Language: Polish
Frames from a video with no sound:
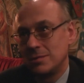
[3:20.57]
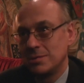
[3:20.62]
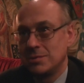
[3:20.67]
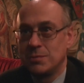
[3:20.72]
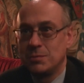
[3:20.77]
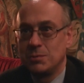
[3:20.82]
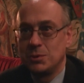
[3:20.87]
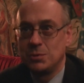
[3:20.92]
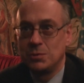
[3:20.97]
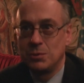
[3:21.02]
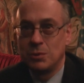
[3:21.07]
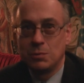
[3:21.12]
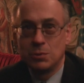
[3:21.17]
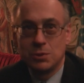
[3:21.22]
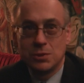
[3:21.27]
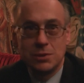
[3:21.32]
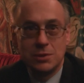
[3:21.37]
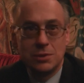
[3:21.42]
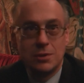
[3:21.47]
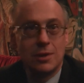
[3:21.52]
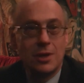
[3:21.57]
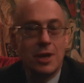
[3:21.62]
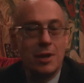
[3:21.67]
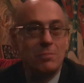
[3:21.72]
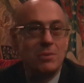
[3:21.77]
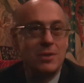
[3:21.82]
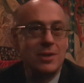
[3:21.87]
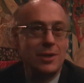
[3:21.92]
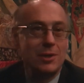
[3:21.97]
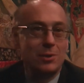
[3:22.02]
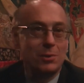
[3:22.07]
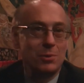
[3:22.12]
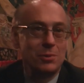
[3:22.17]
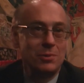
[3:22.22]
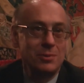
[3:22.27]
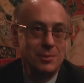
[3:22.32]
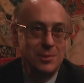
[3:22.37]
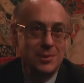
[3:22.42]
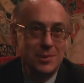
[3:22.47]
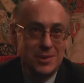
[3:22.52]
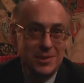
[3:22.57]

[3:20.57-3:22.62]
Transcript: czy byś mógł przyjść do gabinetu